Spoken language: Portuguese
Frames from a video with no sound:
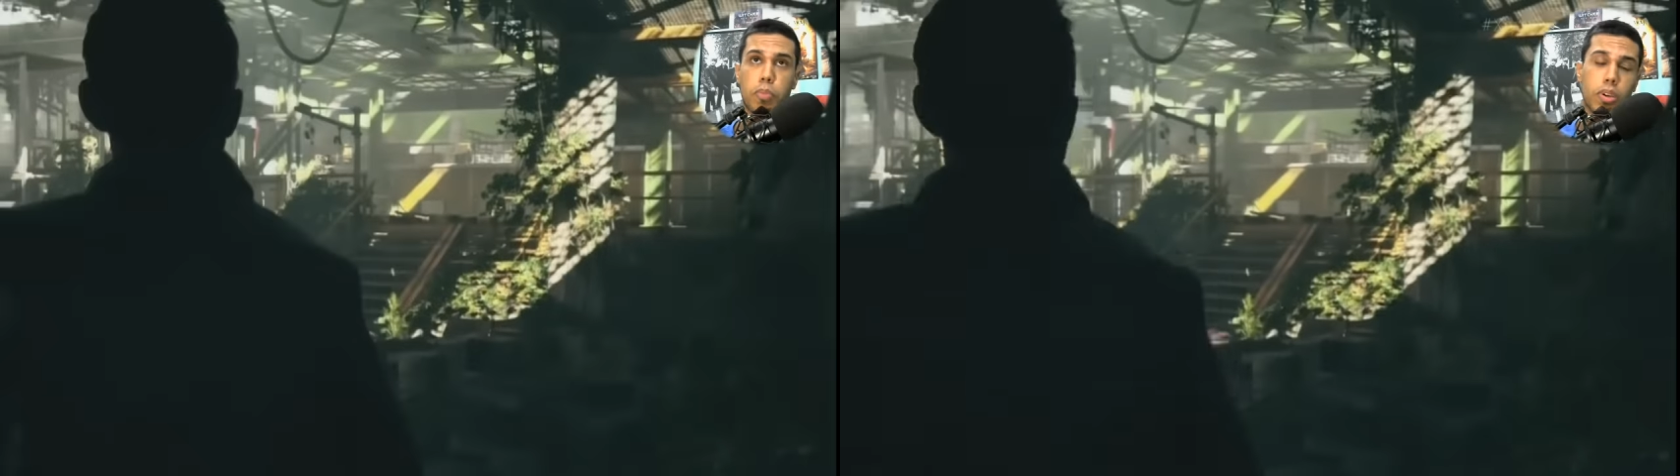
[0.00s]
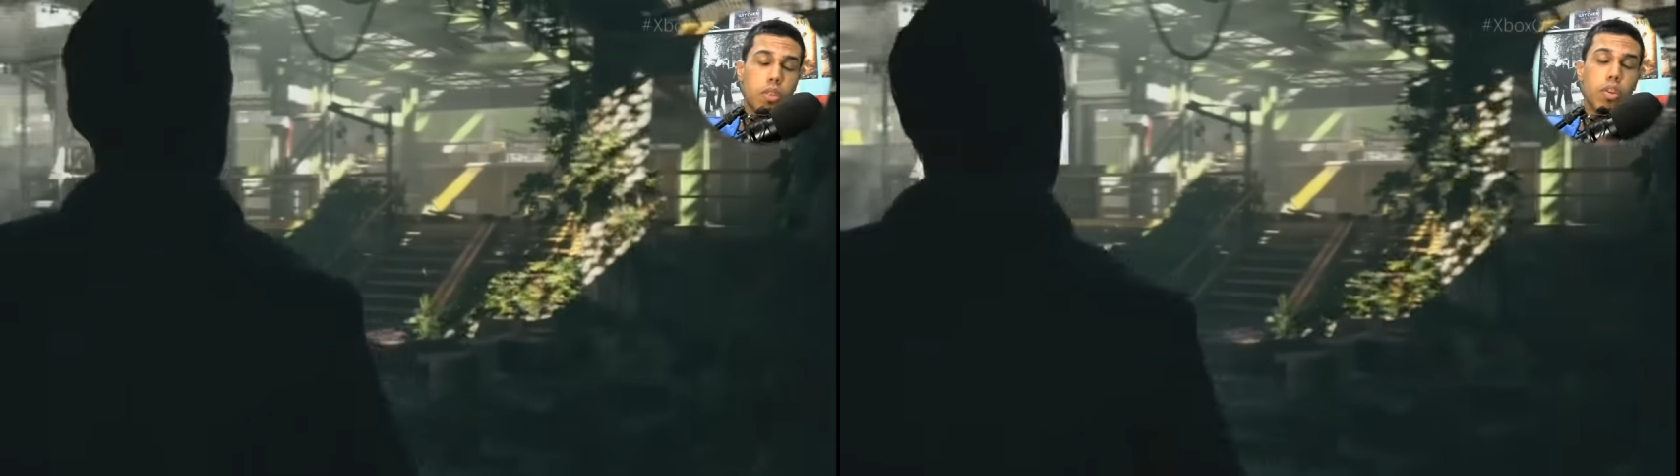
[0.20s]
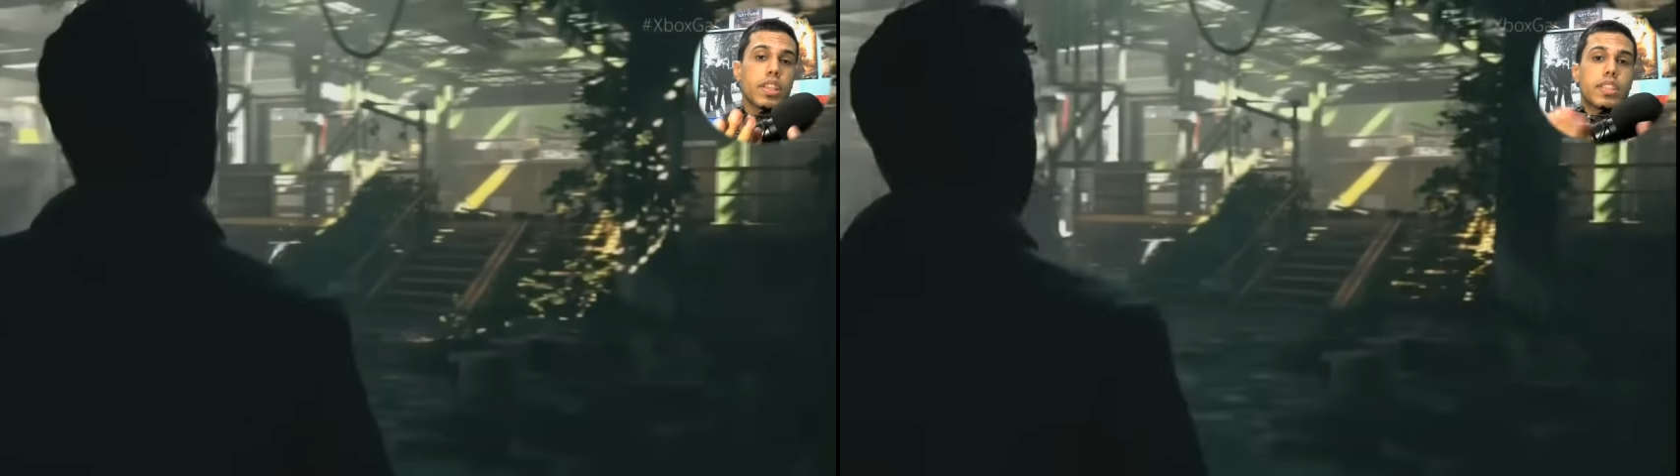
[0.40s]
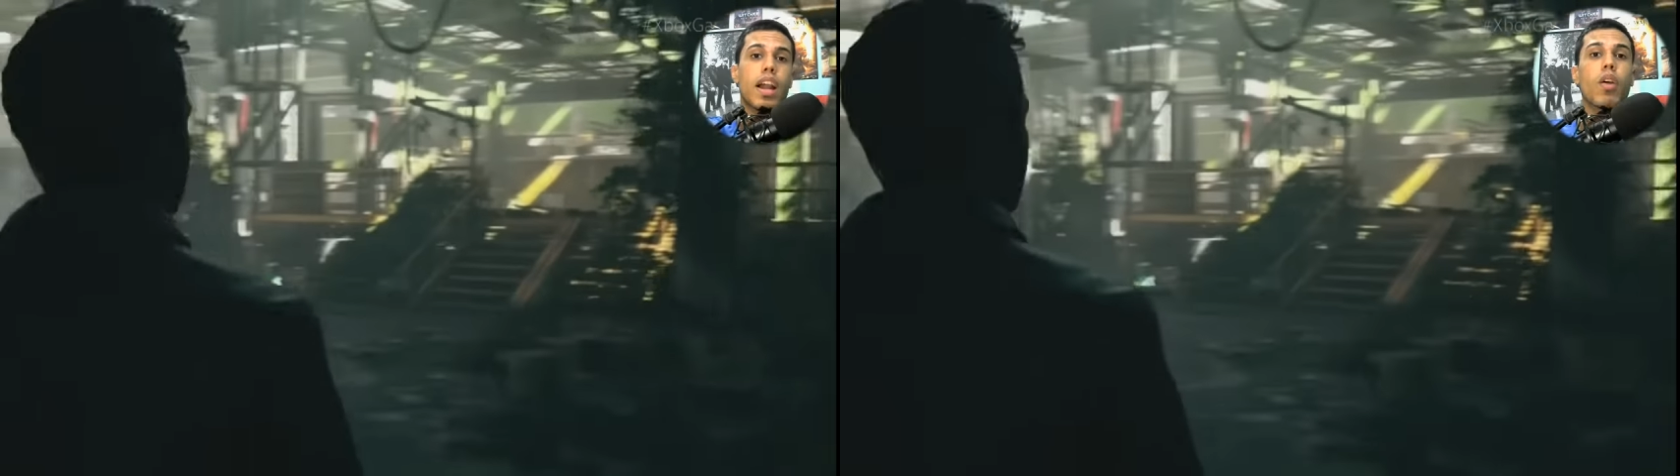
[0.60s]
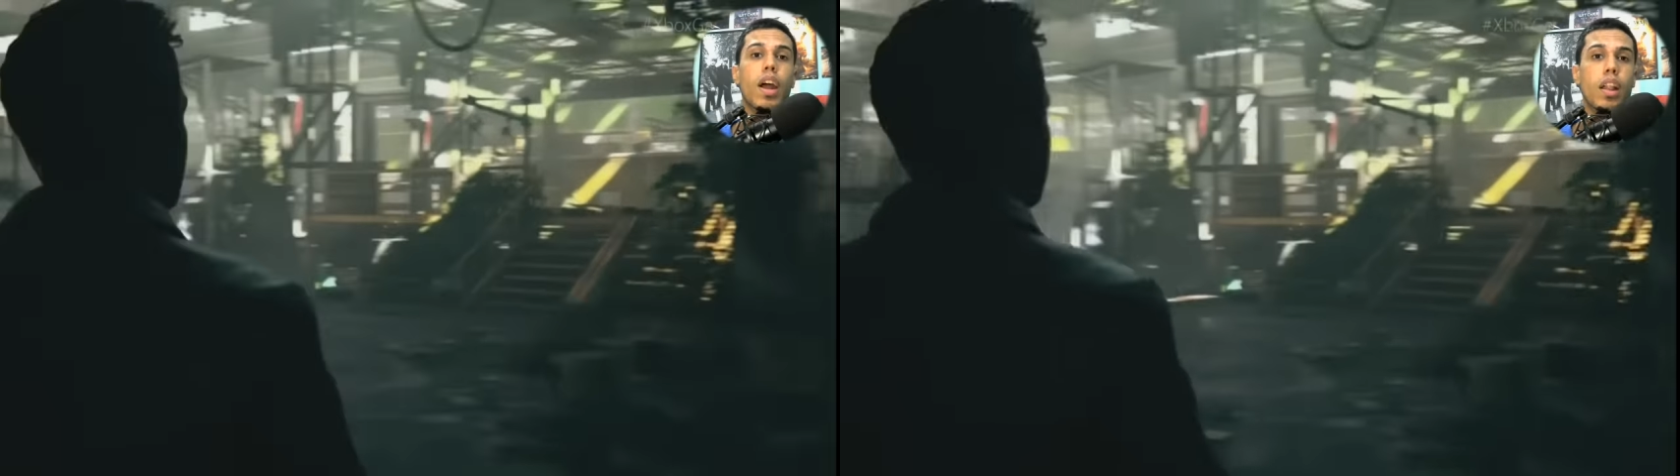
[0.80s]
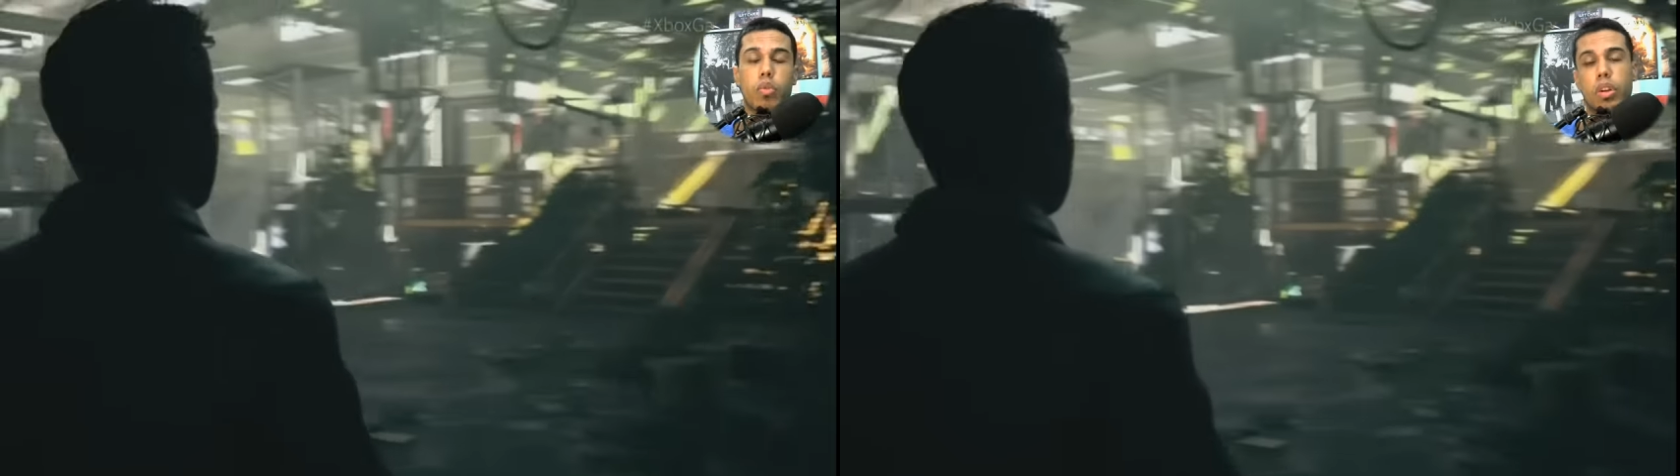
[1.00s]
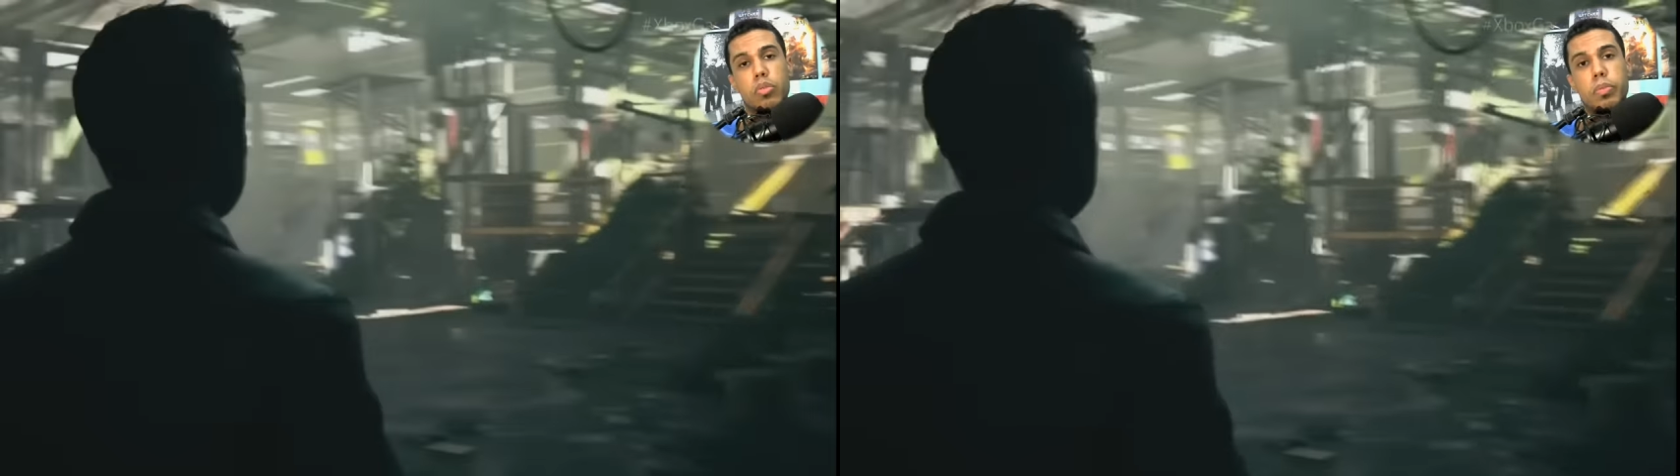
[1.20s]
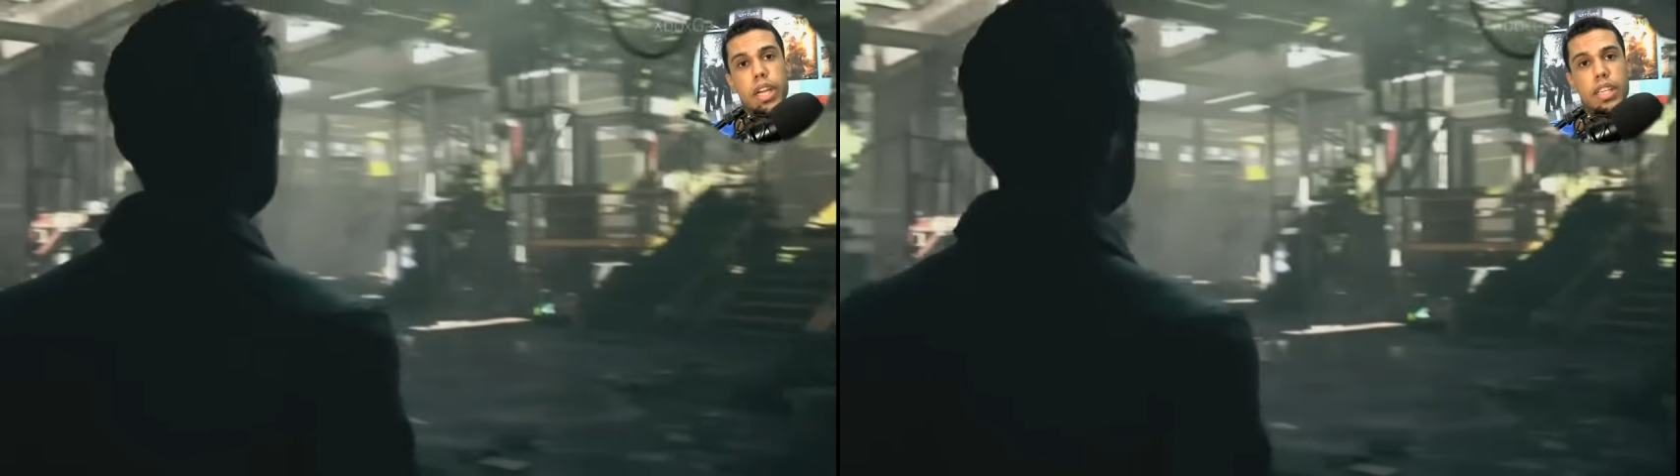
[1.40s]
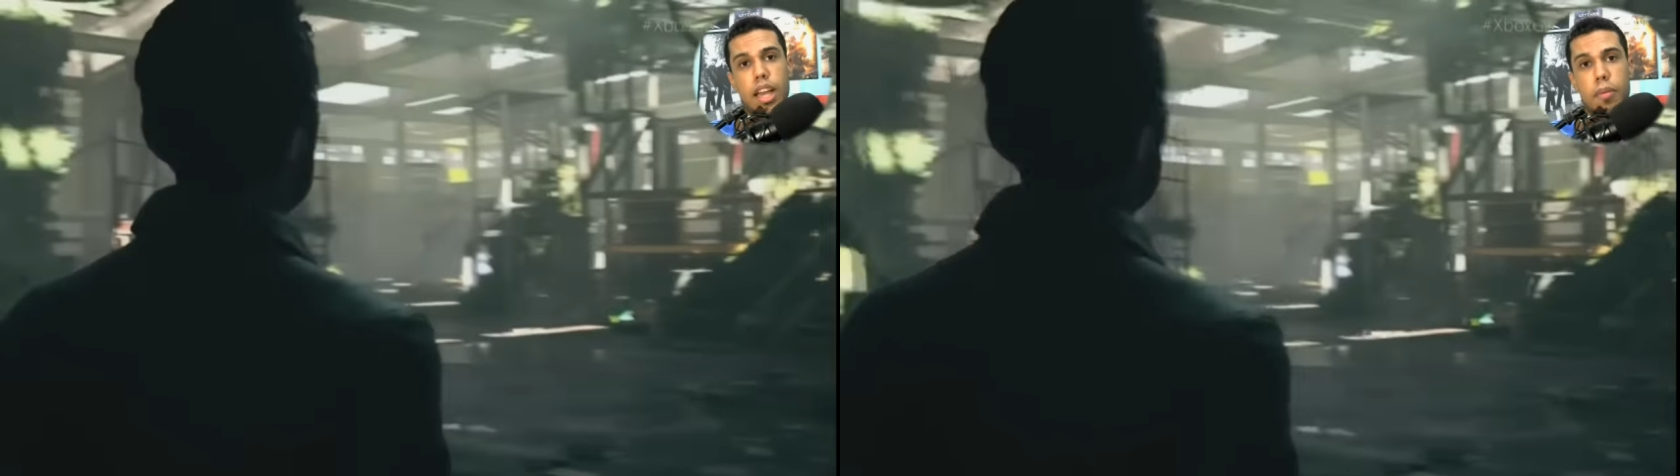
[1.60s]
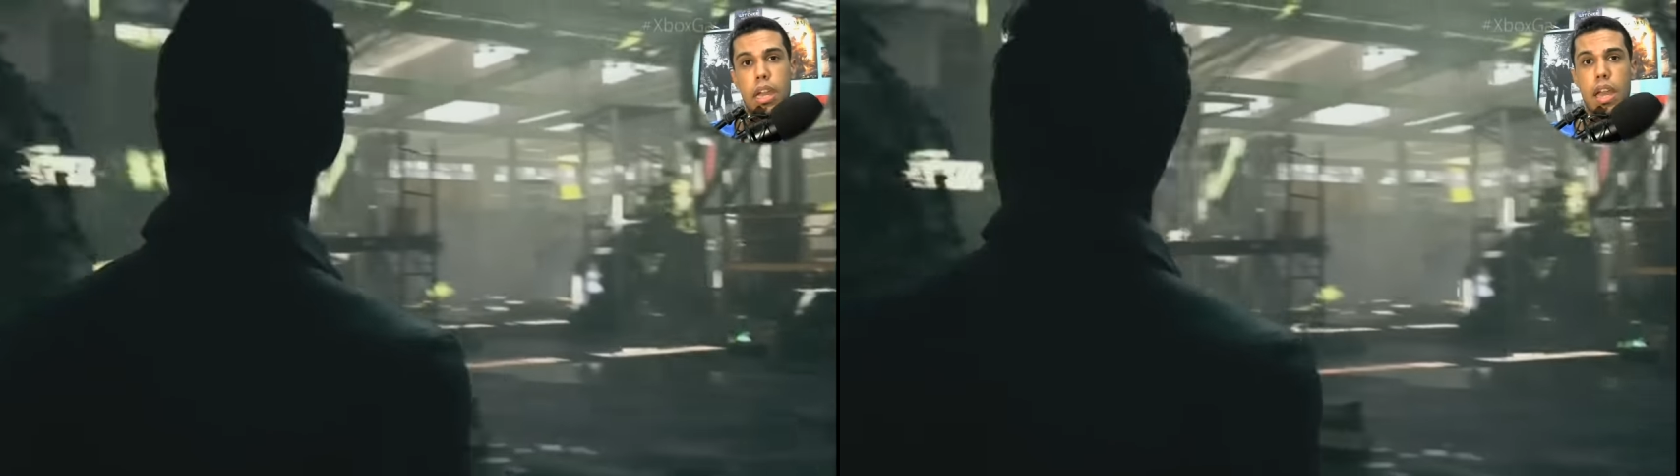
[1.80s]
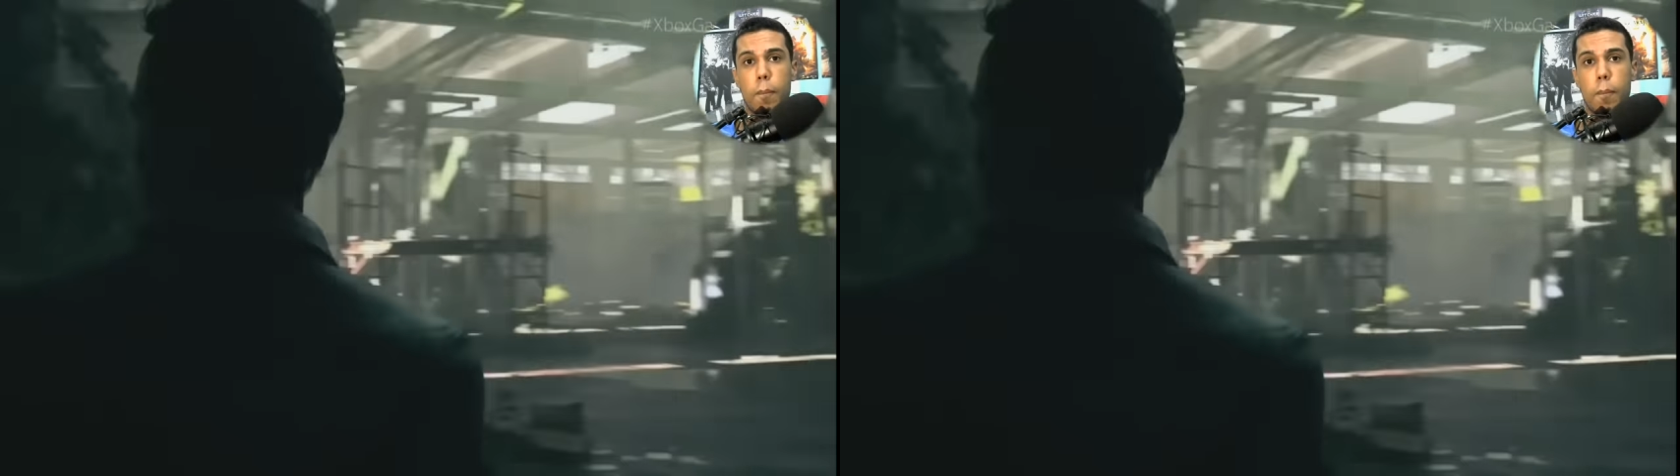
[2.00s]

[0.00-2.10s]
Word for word: Isso pode acontecer agora no Quantum Break, sabe?